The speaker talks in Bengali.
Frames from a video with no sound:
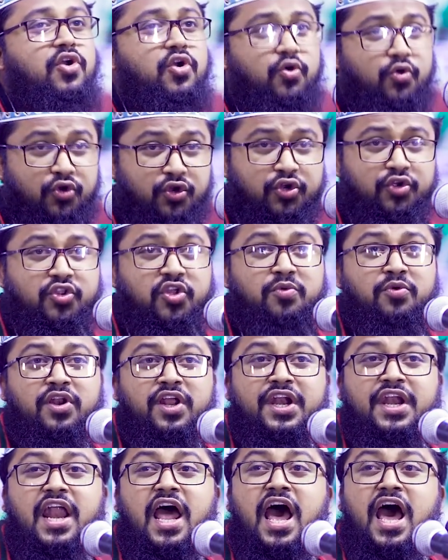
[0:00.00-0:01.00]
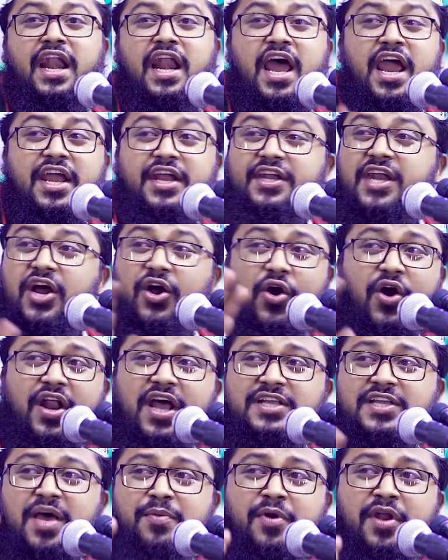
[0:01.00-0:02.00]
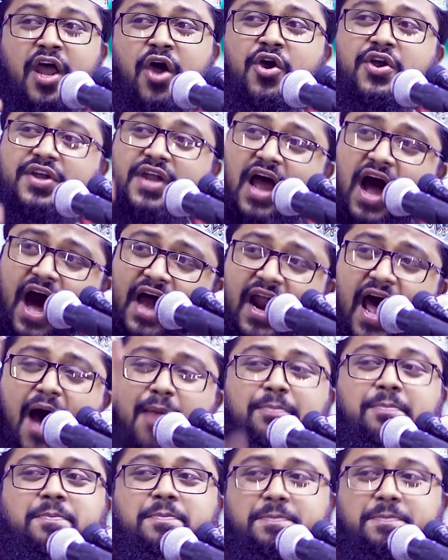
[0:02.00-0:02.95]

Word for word: উনি যদি বলে না না এটা করা যাবে না ওইটা হারাম